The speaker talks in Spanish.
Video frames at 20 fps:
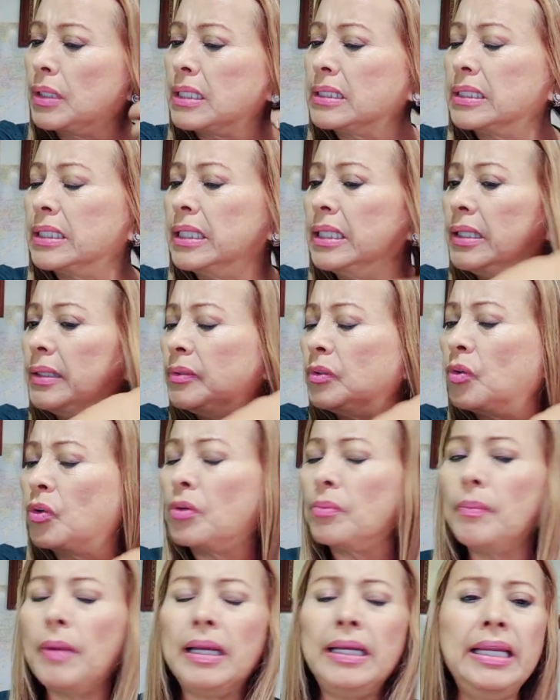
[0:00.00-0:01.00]
así
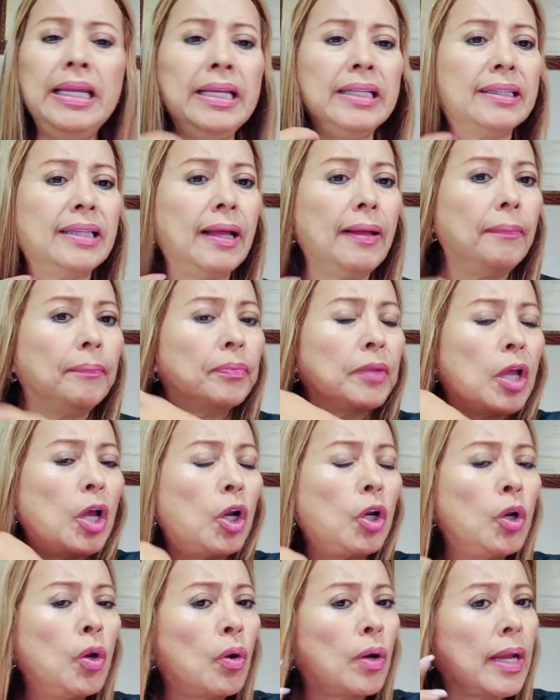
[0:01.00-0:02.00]
normalita.
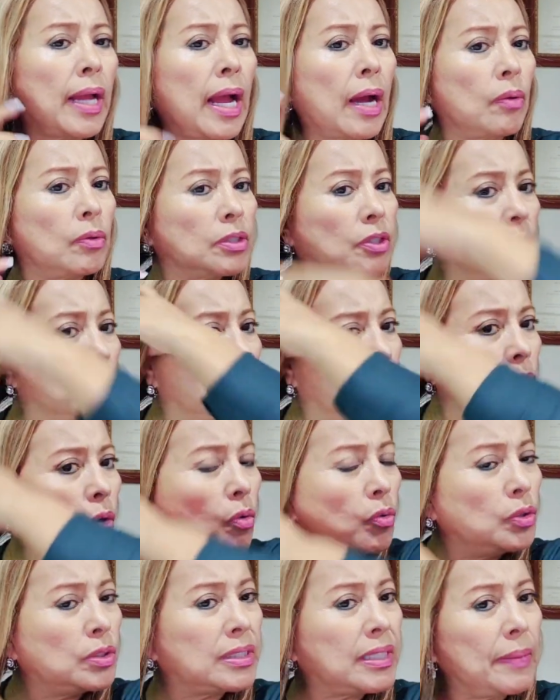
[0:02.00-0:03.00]
Lo que hago es que
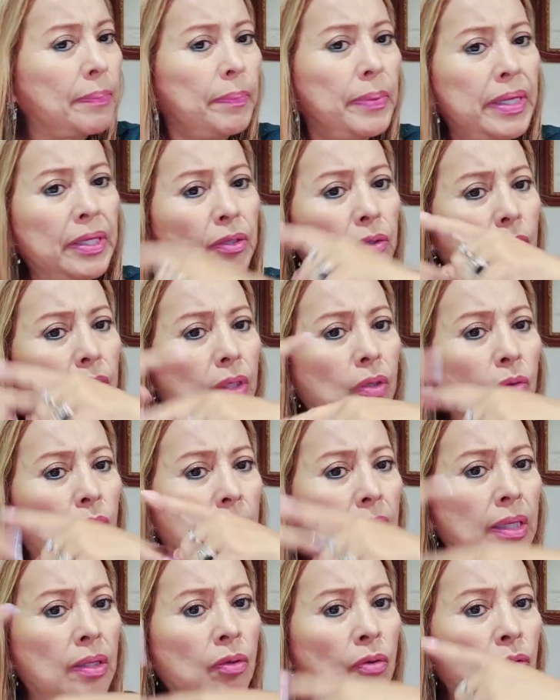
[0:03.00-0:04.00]
cojo un cepillo de
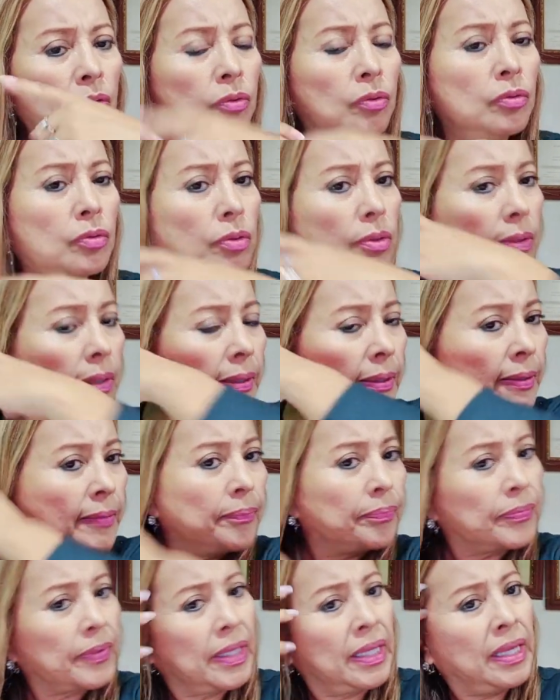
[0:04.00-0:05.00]
redondos
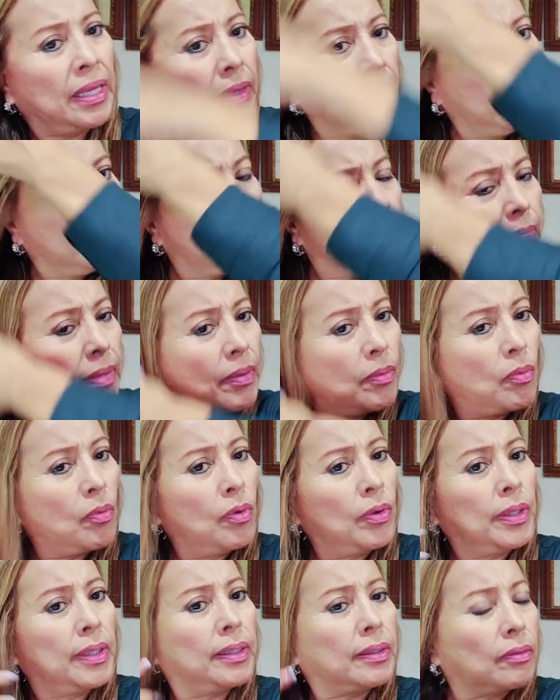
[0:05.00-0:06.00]
y me
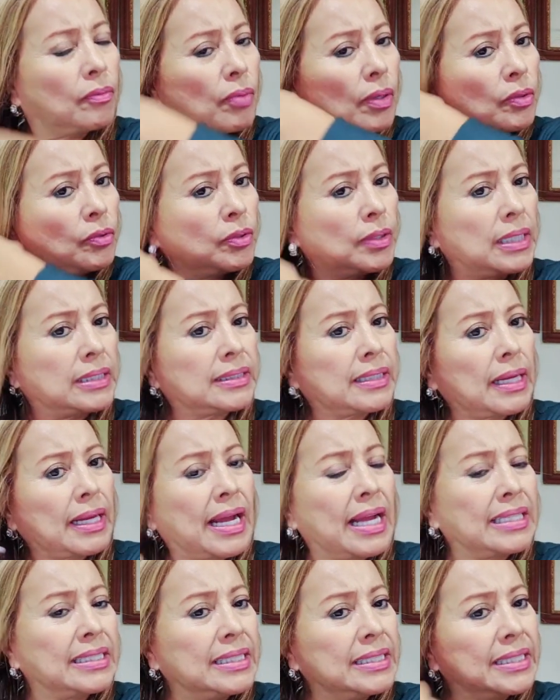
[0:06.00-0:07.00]
voy, cuando ya está
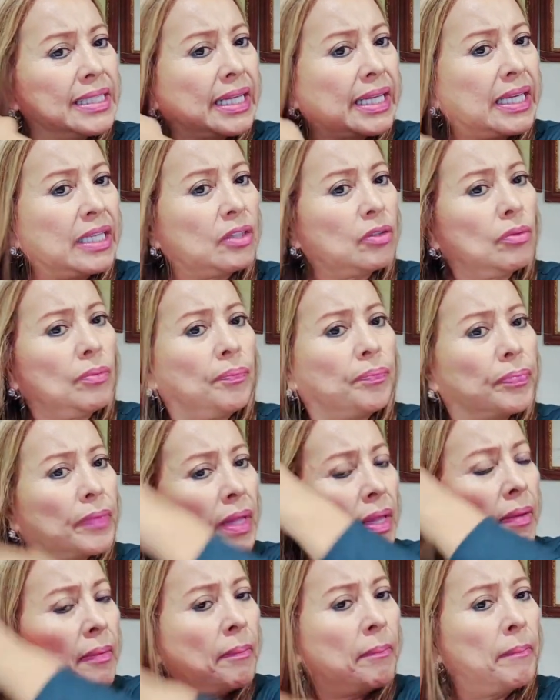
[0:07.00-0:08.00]
casi sequito,
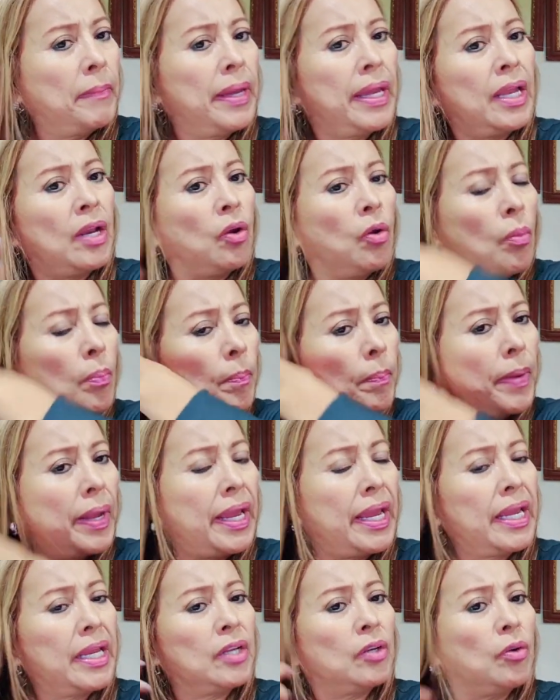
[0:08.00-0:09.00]
me lo
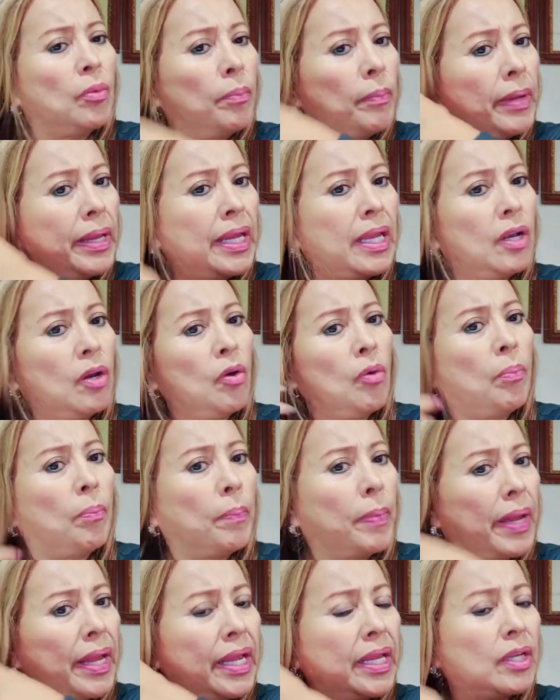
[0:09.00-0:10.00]
peino, me lo
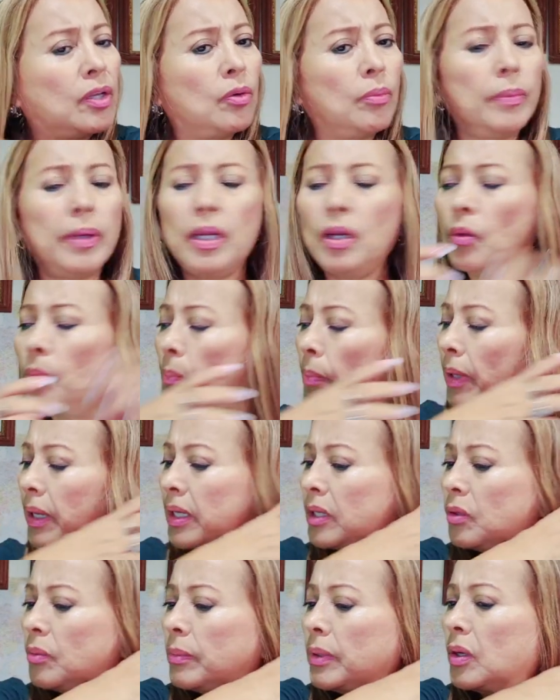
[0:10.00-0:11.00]
peino, me lo
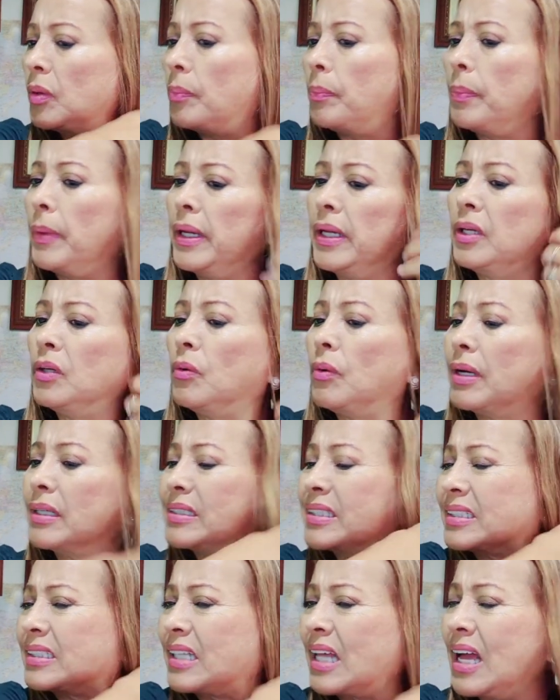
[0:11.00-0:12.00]
peino, me lo peino
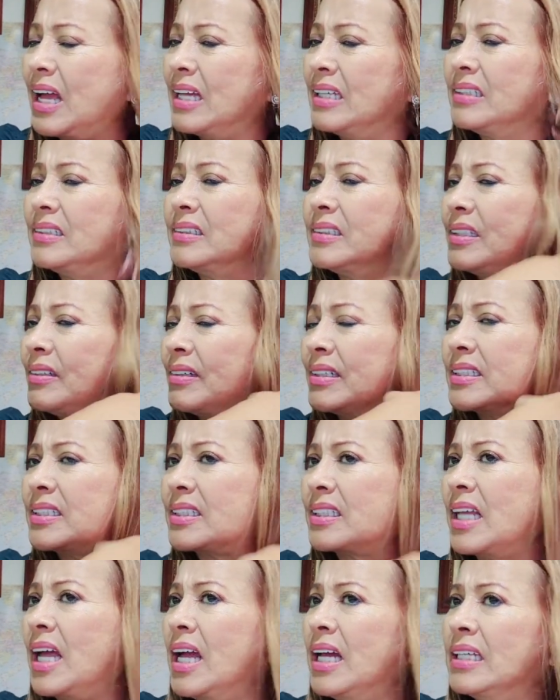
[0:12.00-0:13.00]
bastante,
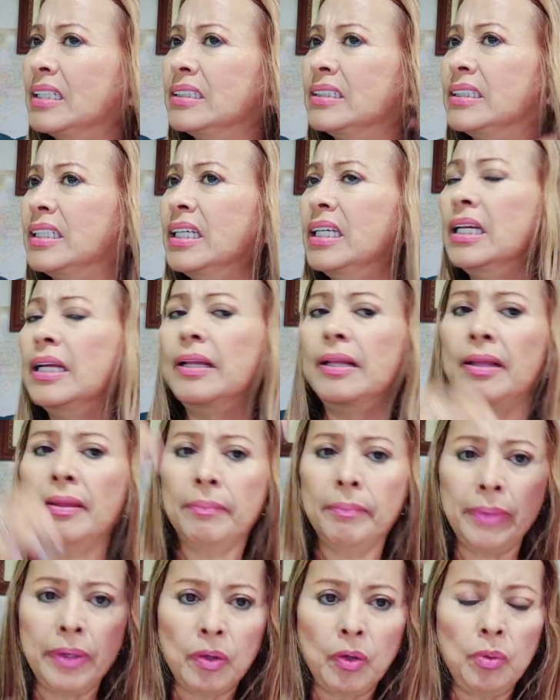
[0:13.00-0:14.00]
bastante.
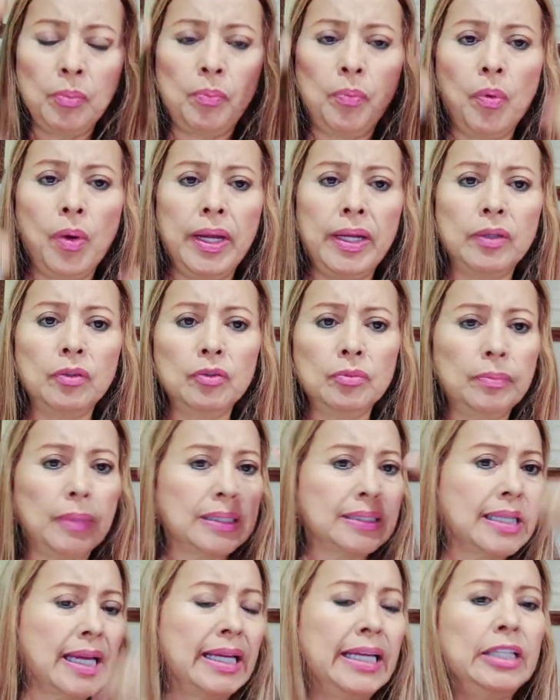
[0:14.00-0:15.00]
Me doy buenos
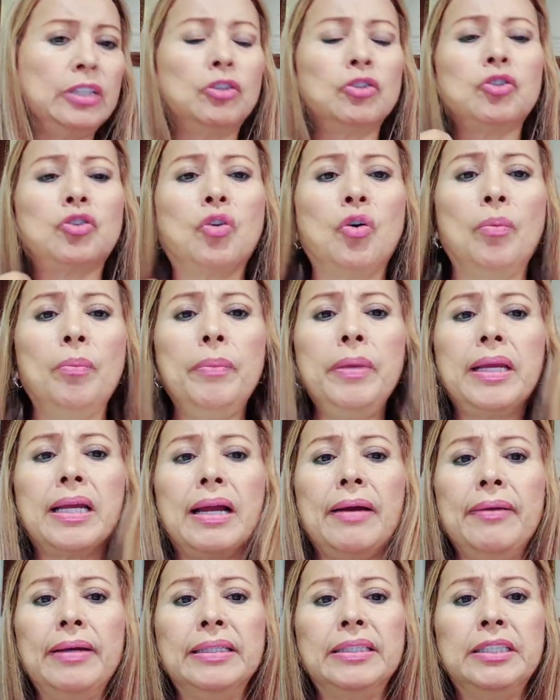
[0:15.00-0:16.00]
masajitos con mi
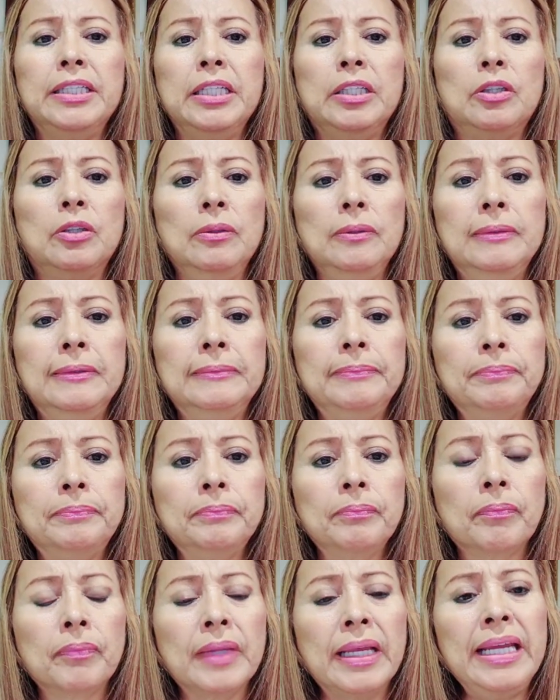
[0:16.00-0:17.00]
cabellito
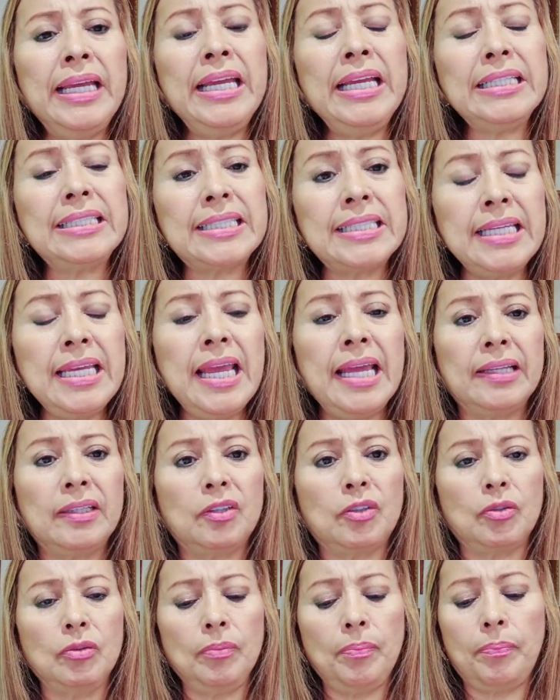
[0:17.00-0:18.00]
y
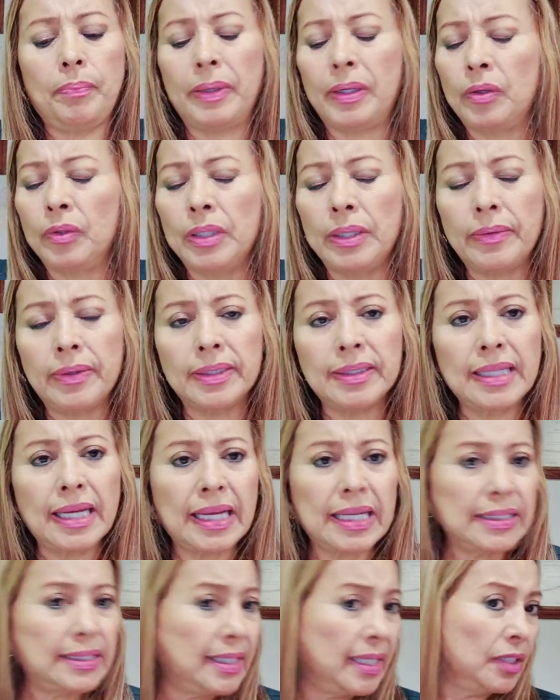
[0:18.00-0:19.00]
siento, pero de
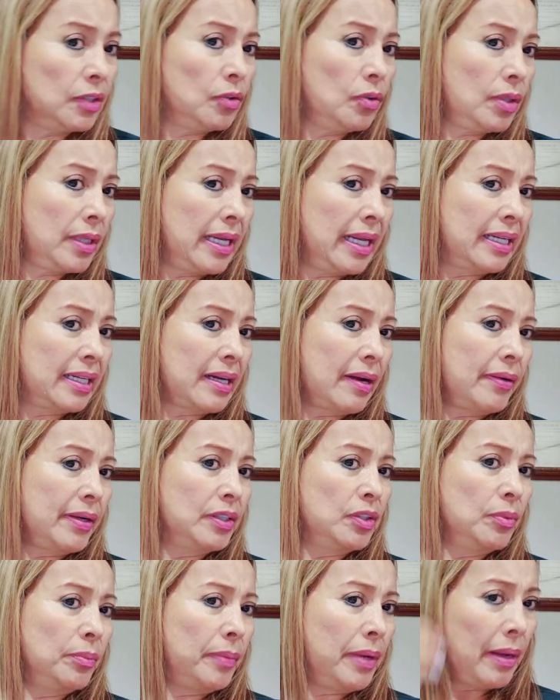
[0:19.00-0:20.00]
verdad que siento que el
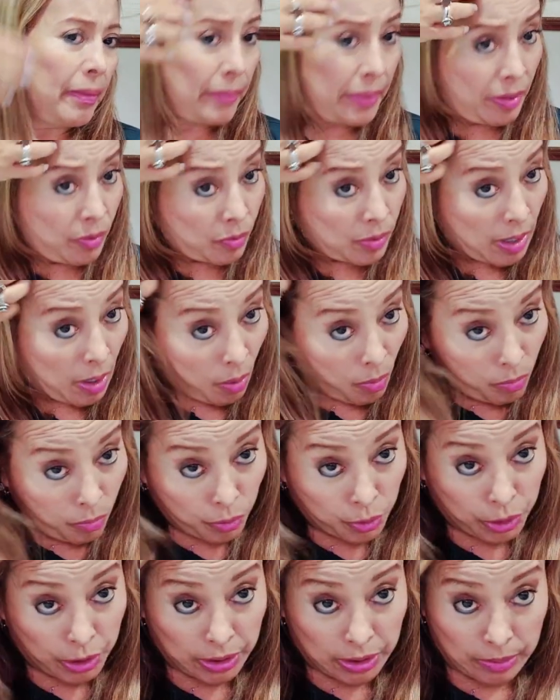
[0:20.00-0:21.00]
cabello me ha mejorado
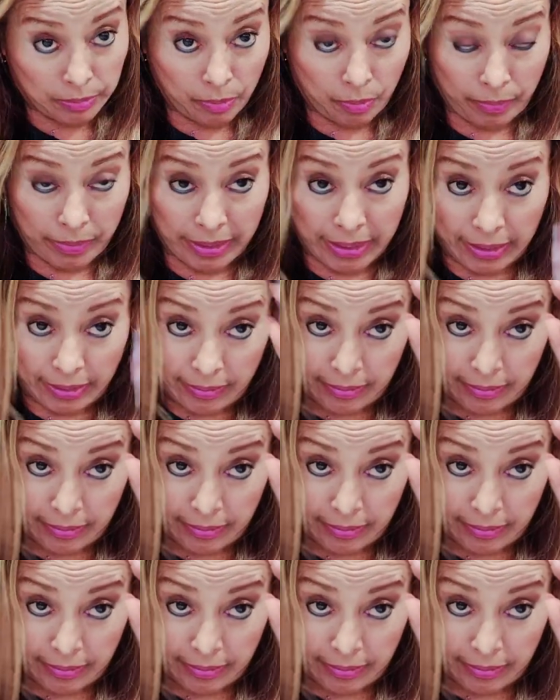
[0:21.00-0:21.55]
muchísimo, miren.